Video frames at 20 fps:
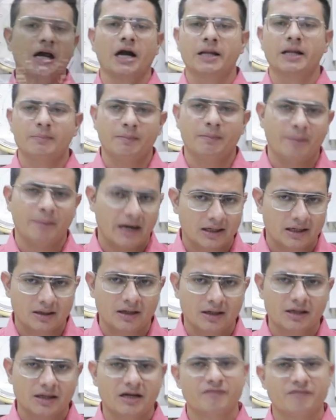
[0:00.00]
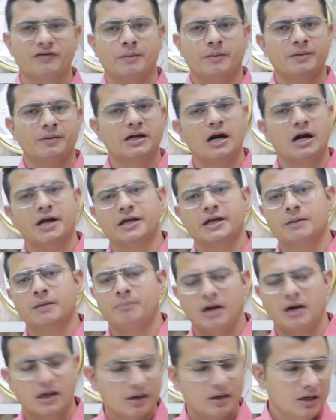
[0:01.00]
गाड़ी में बैठकर या फिर अपनी गाड़ी के
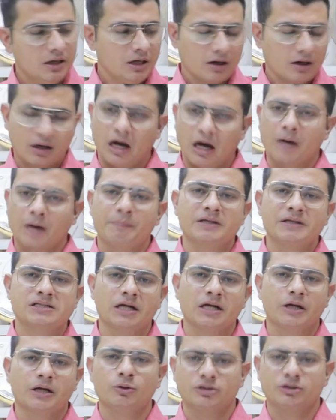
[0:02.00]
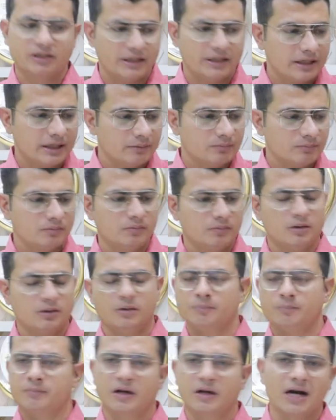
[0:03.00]
बाहर कारपेट्स लगे होते हैं
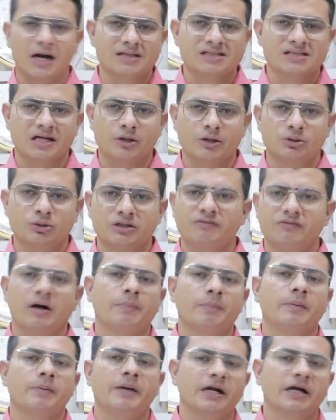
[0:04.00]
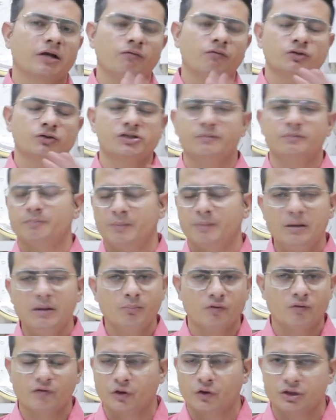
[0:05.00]
ग्रास लगी होती है वहां पर बैठकर वो सिंपल
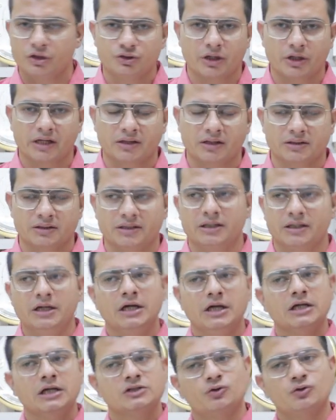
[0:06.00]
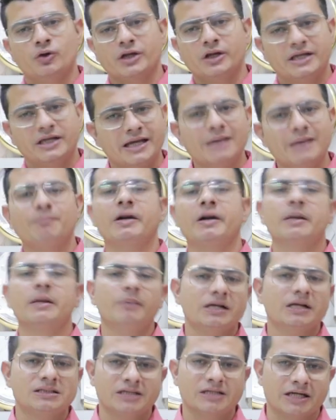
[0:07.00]
मूवी को एंजॉय करते हैं सो so, ये बड़ी
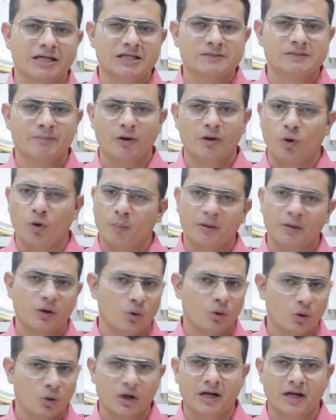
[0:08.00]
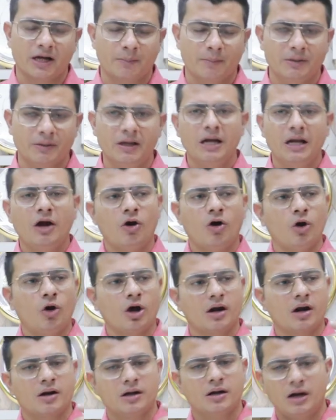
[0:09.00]
बड़ी सिटीज में ओपन हो रहे हैं अभी
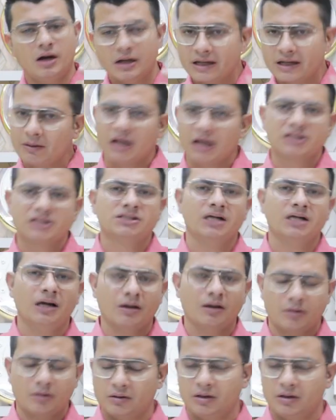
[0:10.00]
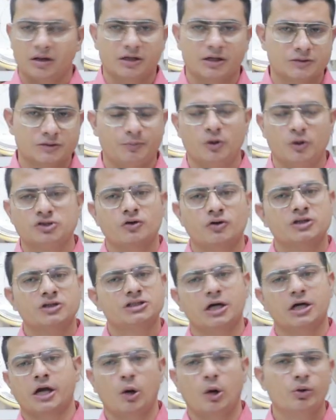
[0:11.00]
और अच्छा रिस्पॉन्स और
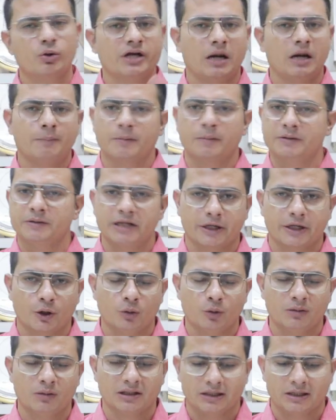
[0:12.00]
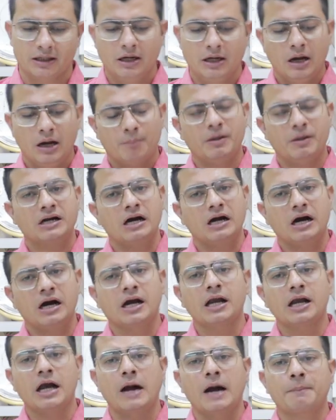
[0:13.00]
अच्छा क्राउड यहां पर भी देखने को मिलता है बट
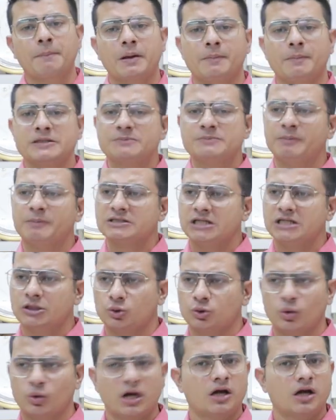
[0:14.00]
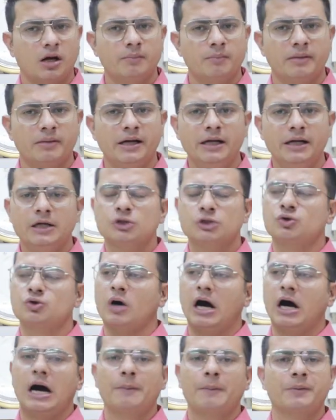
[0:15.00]
अगर आपके पास बजट थोड़ा कम है सो
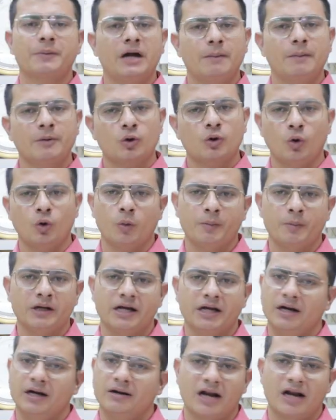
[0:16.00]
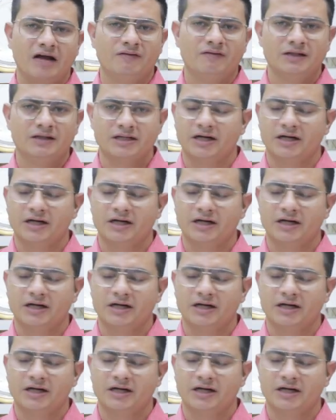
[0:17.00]
आप यहां पर ओपन एयर ड्राइव इन